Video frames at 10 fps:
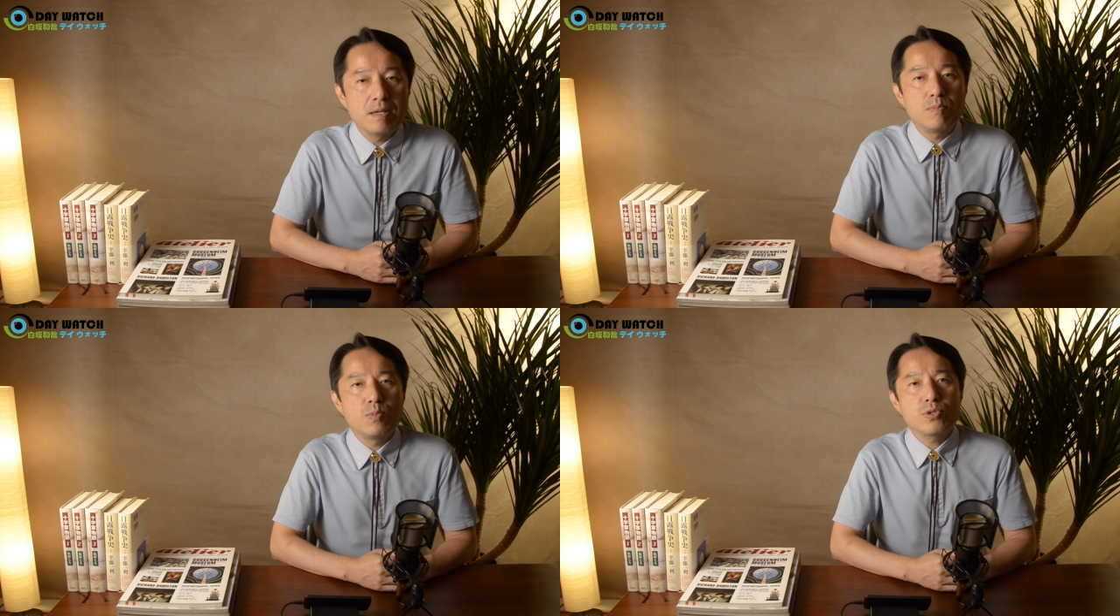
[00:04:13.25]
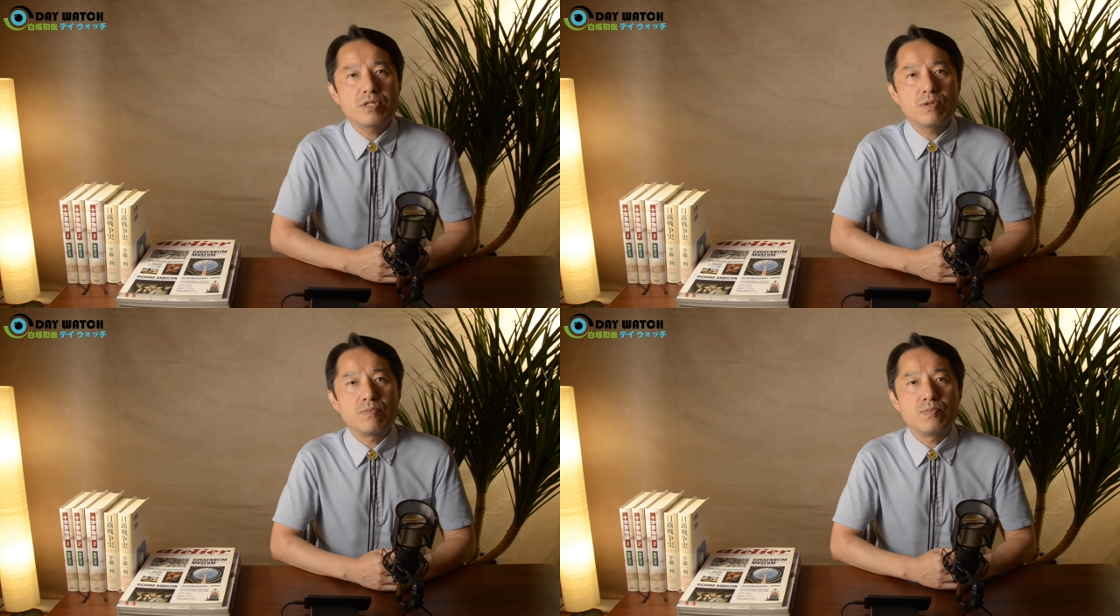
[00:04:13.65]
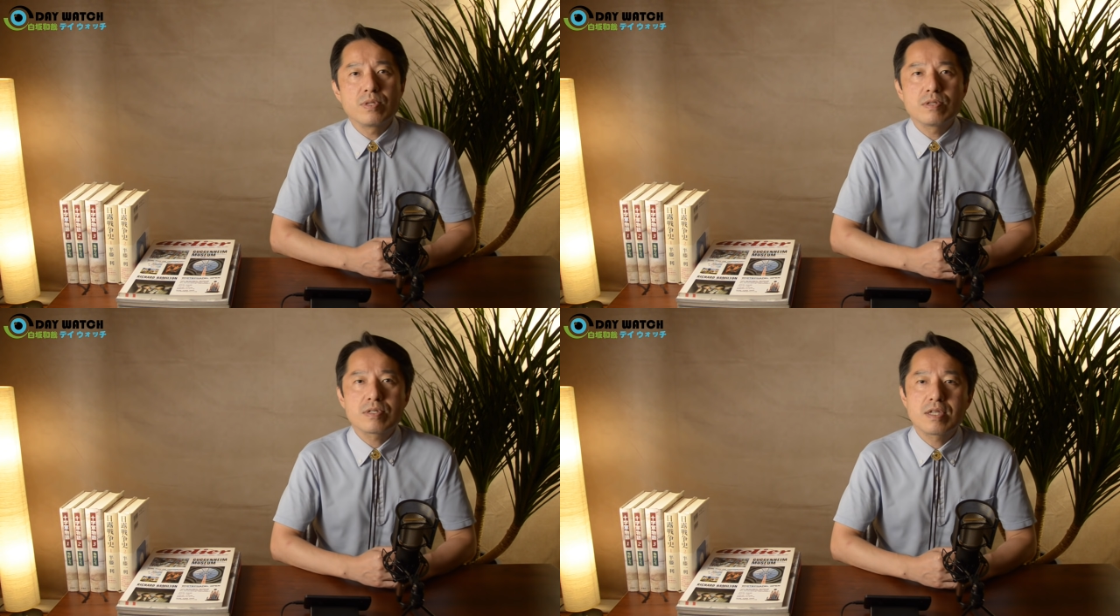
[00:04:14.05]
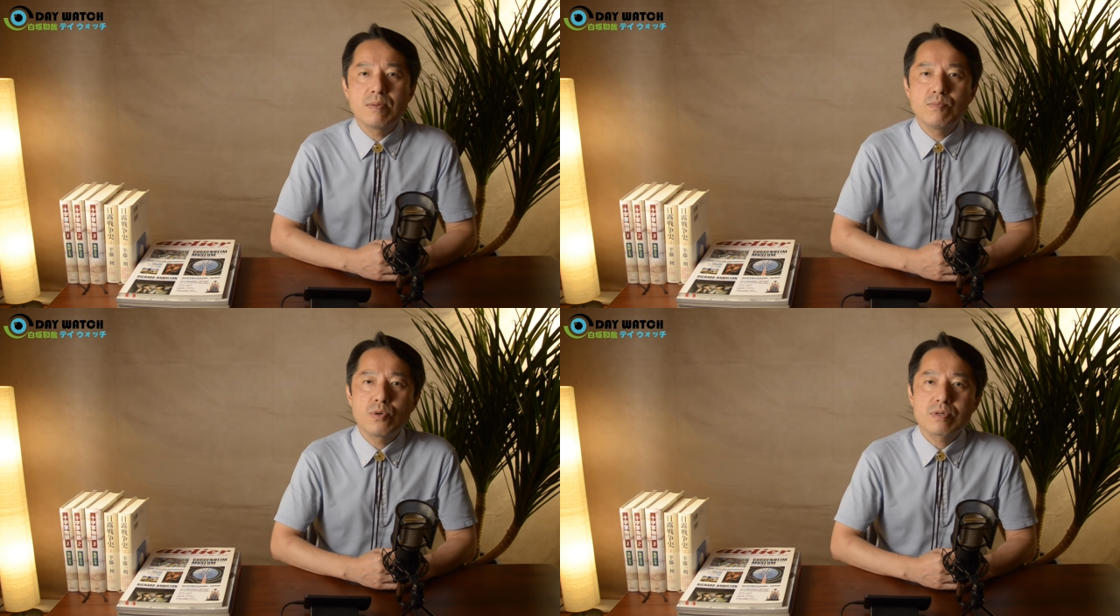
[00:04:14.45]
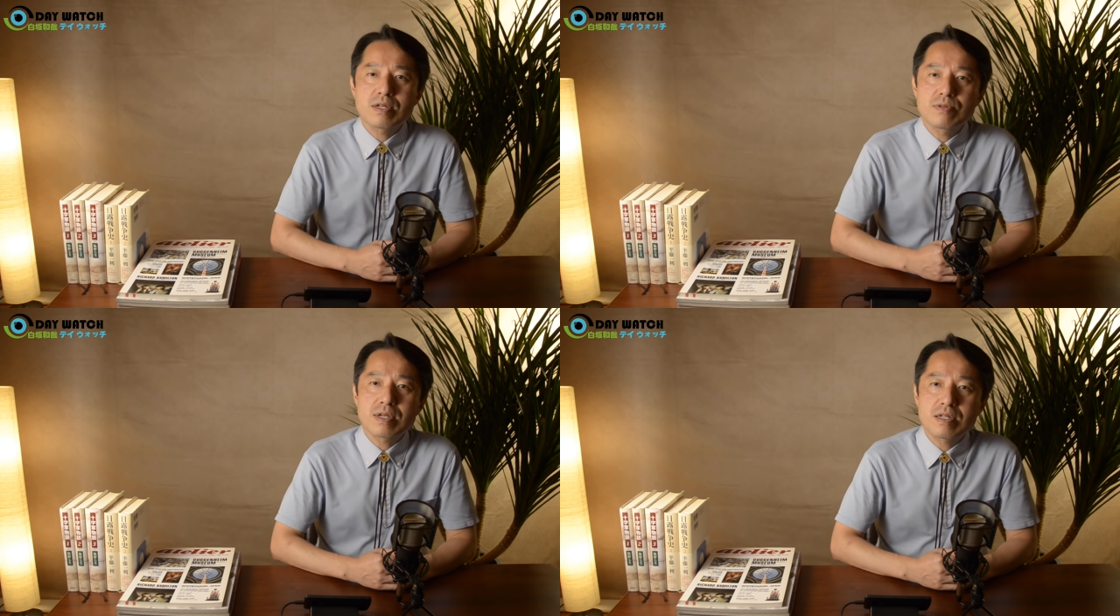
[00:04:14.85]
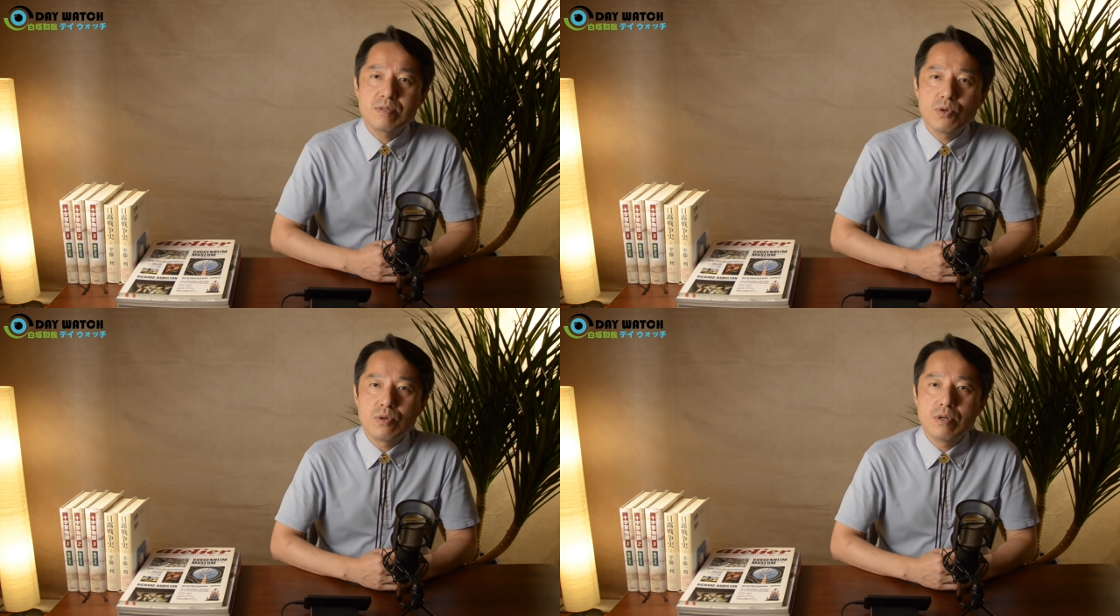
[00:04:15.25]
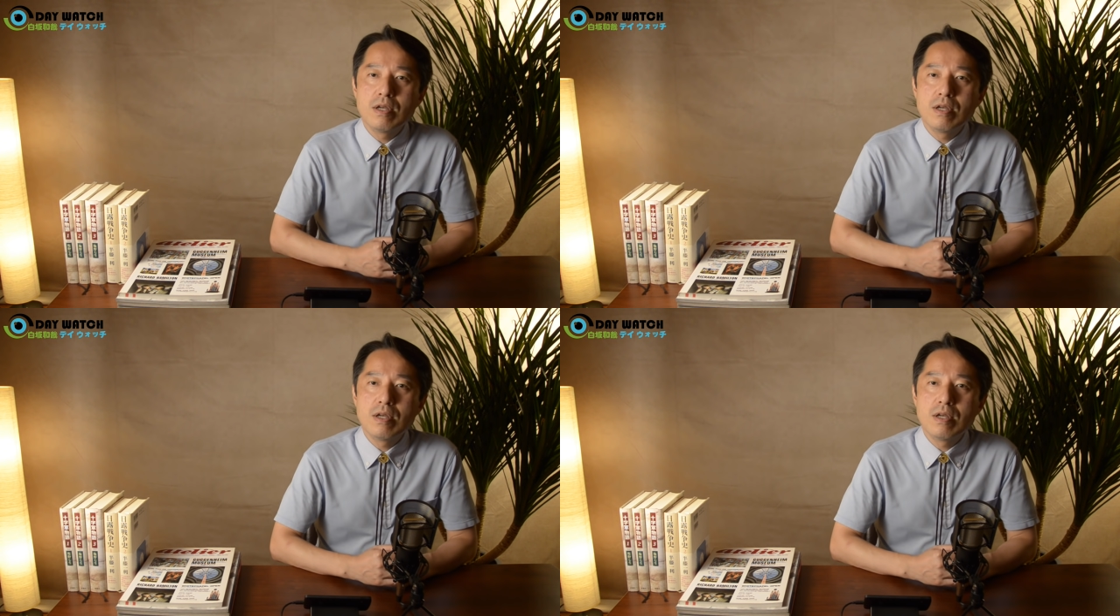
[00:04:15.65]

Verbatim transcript: もちろん専門家の中にも、